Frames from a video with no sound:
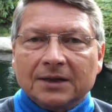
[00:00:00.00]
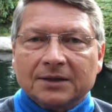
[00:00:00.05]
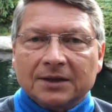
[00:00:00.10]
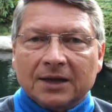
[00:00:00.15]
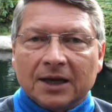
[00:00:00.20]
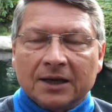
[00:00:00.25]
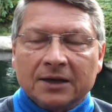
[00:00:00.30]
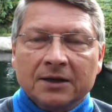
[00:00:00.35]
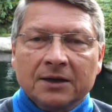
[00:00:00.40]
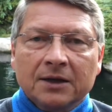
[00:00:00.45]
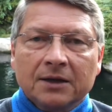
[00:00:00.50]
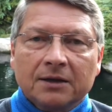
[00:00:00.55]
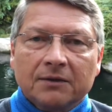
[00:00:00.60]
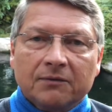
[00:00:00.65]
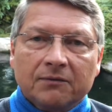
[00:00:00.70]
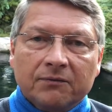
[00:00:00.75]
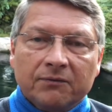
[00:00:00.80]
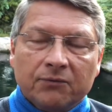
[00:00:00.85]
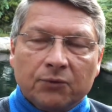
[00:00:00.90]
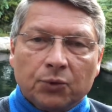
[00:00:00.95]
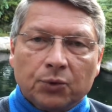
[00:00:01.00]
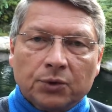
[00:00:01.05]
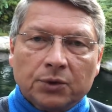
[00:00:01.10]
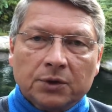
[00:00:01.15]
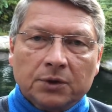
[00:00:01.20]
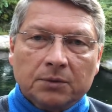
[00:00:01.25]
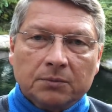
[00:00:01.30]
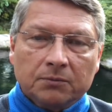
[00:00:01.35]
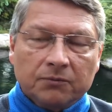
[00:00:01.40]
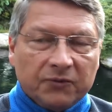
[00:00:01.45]
dann
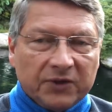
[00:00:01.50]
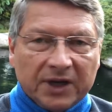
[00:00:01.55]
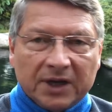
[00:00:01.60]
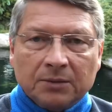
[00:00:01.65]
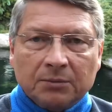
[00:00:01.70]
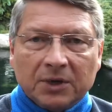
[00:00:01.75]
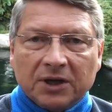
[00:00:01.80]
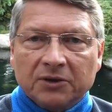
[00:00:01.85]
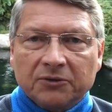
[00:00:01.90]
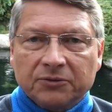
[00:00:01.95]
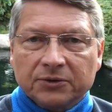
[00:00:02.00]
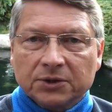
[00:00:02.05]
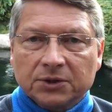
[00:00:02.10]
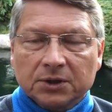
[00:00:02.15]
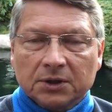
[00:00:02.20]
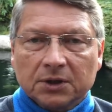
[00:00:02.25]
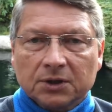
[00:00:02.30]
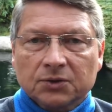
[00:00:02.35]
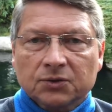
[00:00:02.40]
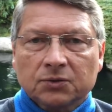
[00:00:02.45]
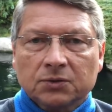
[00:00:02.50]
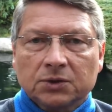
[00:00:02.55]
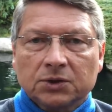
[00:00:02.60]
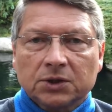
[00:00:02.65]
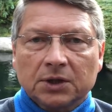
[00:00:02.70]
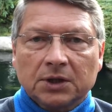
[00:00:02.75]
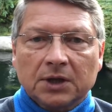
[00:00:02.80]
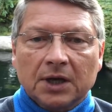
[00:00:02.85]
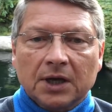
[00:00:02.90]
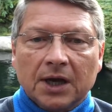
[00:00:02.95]
würde, wären meine Fische dazu nicht
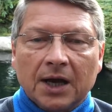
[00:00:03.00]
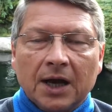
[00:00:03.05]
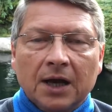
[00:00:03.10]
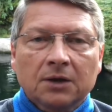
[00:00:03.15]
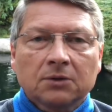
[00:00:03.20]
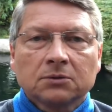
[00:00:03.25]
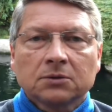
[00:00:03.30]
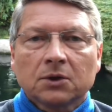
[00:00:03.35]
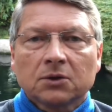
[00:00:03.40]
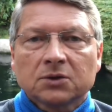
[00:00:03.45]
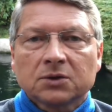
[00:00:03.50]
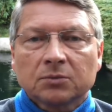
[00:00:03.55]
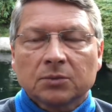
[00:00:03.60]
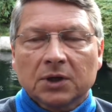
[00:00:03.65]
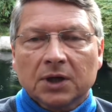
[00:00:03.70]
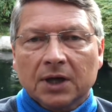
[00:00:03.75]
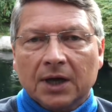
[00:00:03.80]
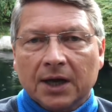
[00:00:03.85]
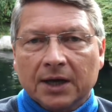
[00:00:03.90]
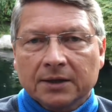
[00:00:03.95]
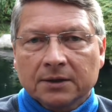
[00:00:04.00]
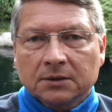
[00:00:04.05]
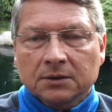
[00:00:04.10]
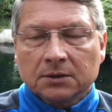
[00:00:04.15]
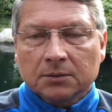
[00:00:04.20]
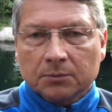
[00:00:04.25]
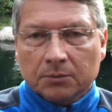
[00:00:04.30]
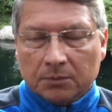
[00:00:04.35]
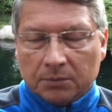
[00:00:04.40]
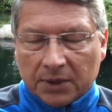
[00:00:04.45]
in der Lage und aus einem
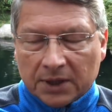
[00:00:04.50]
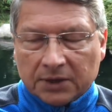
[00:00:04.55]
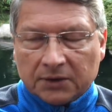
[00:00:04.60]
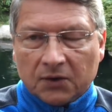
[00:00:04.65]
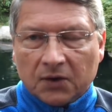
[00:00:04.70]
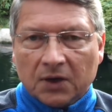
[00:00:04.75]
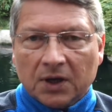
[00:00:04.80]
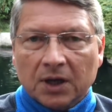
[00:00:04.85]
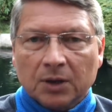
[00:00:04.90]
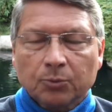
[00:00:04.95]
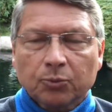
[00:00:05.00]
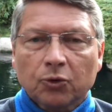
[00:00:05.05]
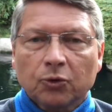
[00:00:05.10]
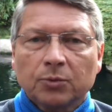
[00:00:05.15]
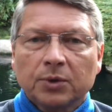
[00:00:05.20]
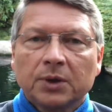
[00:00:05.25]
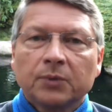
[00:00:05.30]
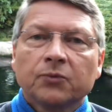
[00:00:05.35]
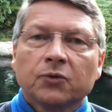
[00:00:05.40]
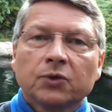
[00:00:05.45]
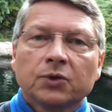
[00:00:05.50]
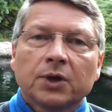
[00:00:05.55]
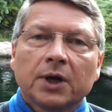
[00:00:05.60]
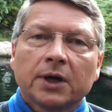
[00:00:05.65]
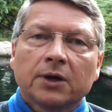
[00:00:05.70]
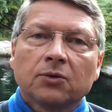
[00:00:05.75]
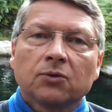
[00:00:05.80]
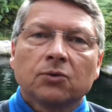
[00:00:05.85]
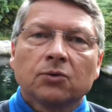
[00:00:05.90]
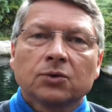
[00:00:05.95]
kleinen bakteriellen Problem würde
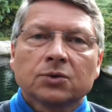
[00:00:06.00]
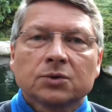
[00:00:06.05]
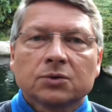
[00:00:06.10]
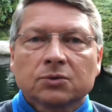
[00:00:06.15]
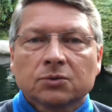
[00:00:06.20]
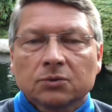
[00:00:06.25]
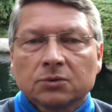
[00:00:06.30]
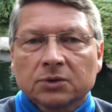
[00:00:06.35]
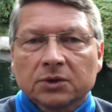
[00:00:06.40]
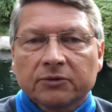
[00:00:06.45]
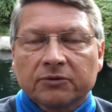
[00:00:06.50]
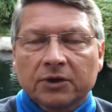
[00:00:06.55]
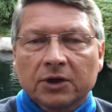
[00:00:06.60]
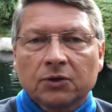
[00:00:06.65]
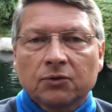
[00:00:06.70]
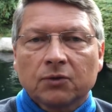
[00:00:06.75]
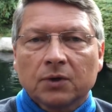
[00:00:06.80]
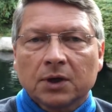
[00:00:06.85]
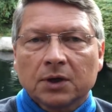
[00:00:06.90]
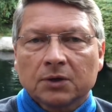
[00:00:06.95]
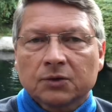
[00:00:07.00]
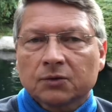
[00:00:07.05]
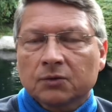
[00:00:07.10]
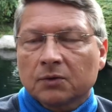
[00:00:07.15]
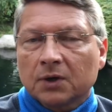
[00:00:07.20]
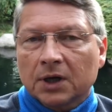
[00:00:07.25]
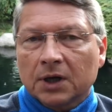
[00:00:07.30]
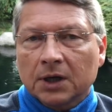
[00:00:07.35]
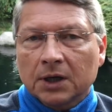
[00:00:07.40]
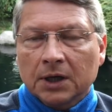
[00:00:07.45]
ein großes und eventuell
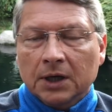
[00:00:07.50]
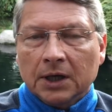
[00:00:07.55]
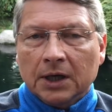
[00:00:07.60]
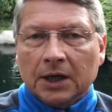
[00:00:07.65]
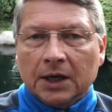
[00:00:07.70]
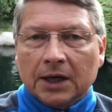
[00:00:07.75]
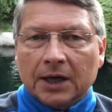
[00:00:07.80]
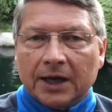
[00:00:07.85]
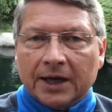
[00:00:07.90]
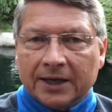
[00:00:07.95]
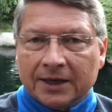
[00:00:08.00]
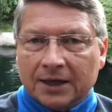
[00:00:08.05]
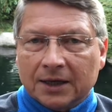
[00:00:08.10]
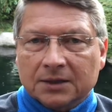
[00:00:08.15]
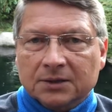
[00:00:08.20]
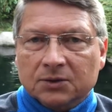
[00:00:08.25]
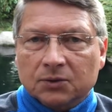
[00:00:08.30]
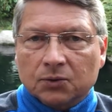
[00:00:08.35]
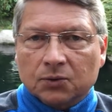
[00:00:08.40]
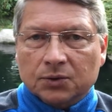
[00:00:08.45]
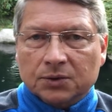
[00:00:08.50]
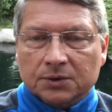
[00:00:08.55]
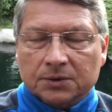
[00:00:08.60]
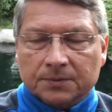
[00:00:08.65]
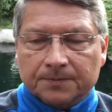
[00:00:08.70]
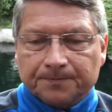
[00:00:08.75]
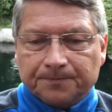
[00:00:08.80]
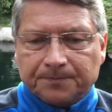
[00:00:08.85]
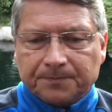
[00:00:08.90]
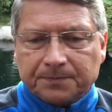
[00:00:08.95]
sogar ein ganz großes.